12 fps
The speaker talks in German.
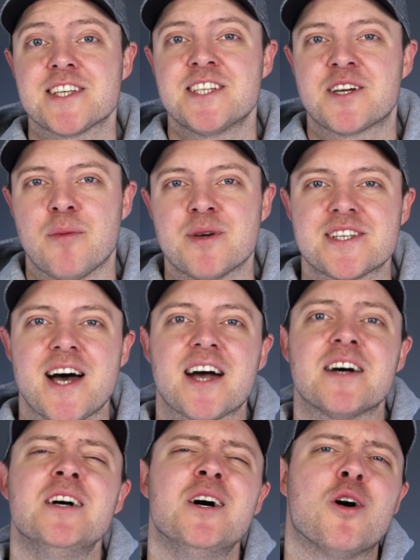es in die
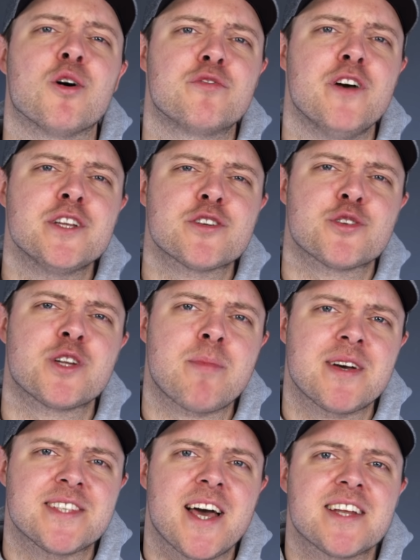Kommentare und wenn ihr schon
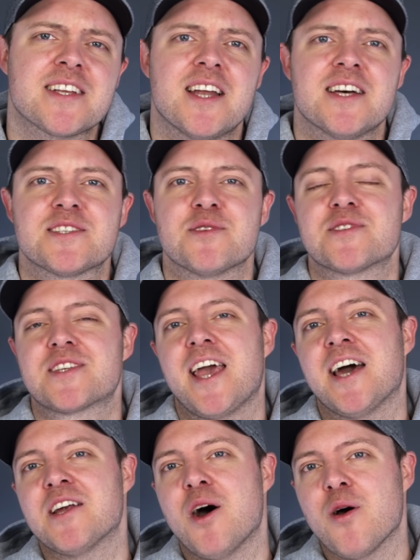dabei seid, lasst uns
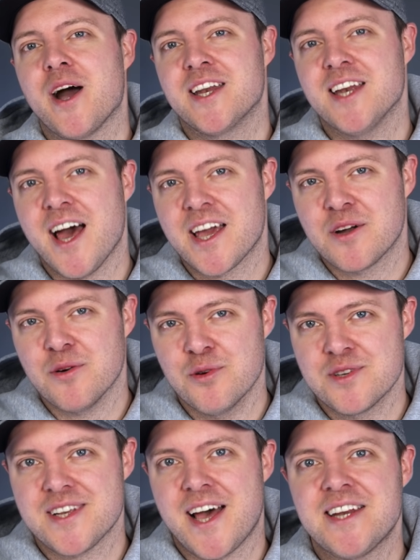gerne auch ein Like
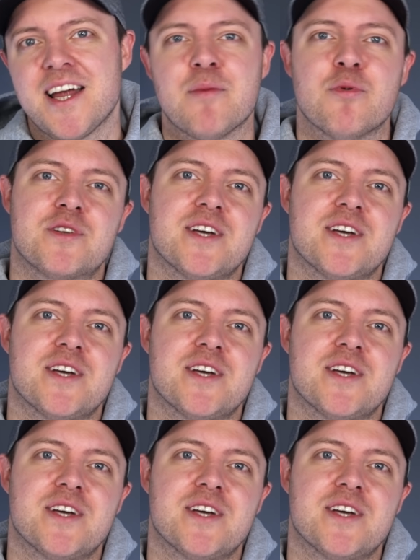und ein Abo